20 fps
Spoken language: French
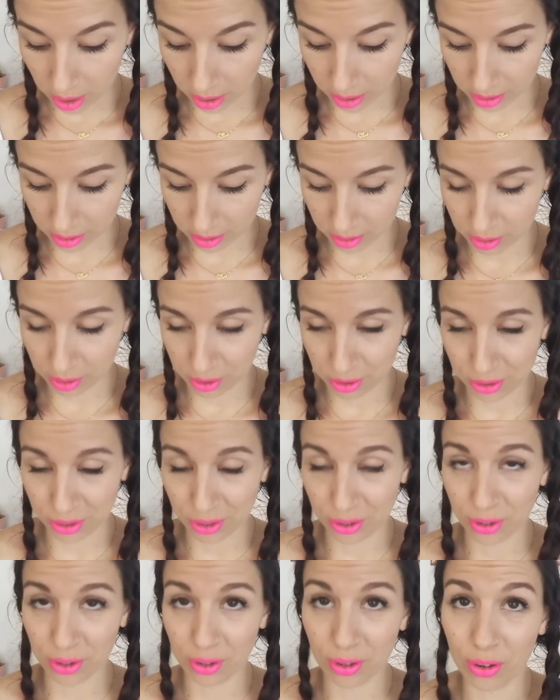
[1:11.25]

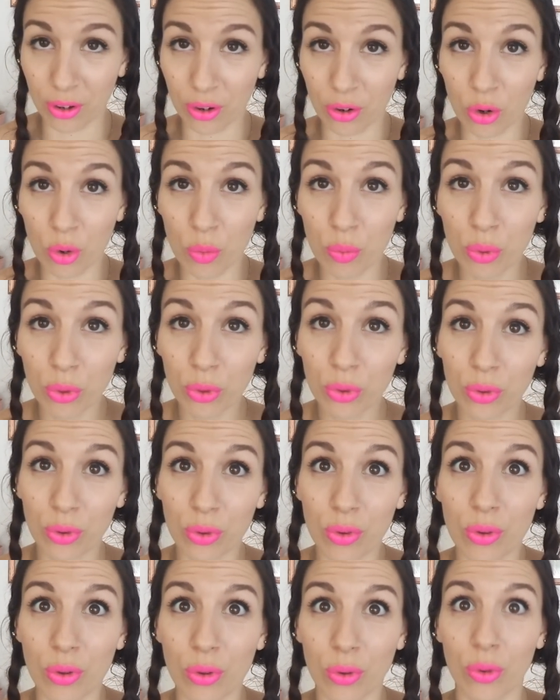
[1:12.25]
Euh, le
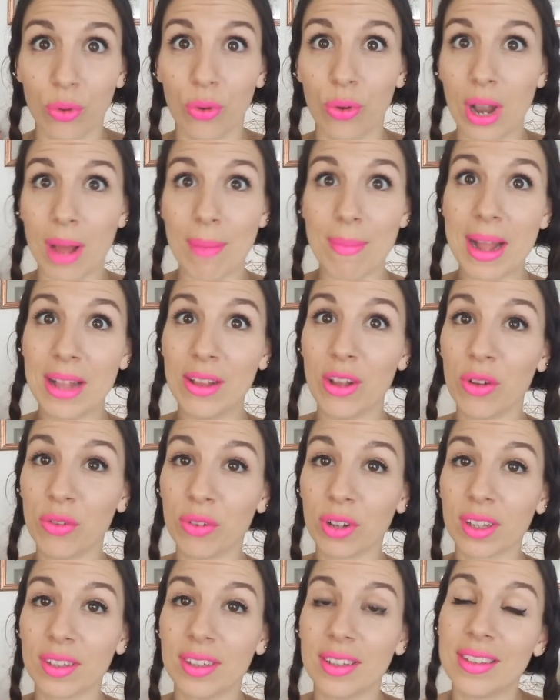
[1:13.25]
but de la
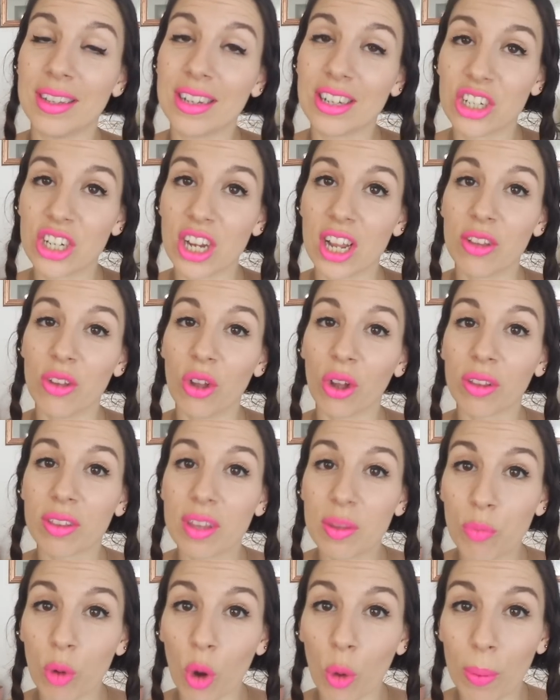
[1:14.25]
manœuvre, c'était que j'ai un
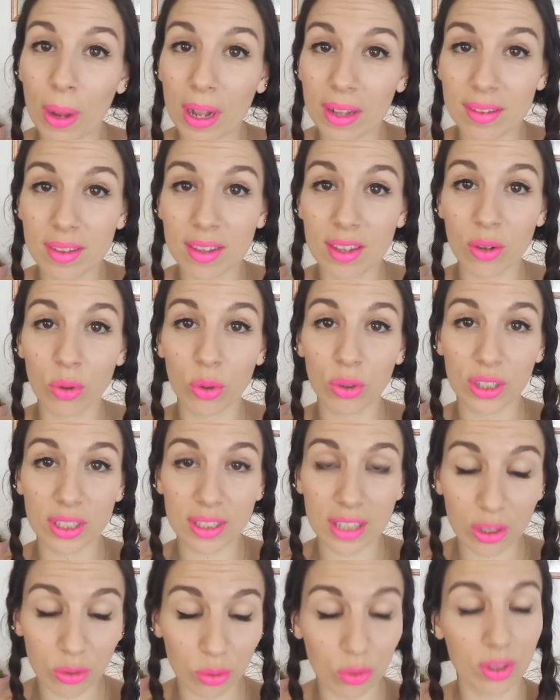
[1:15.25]
ordi pour partir aux
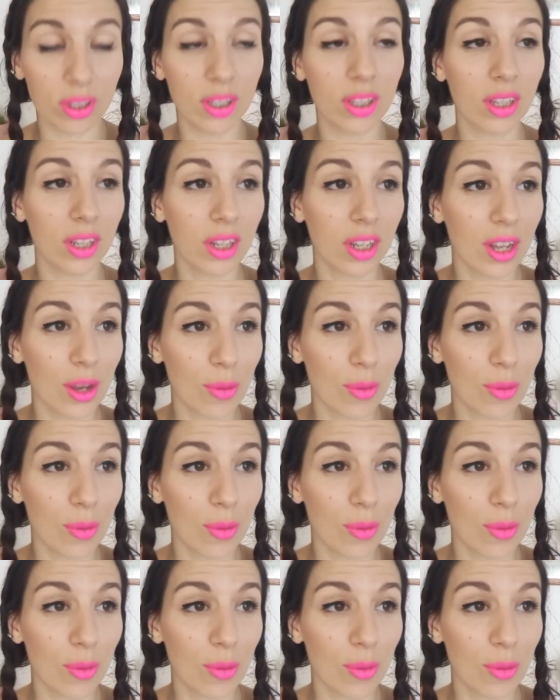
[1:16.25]
États-Unis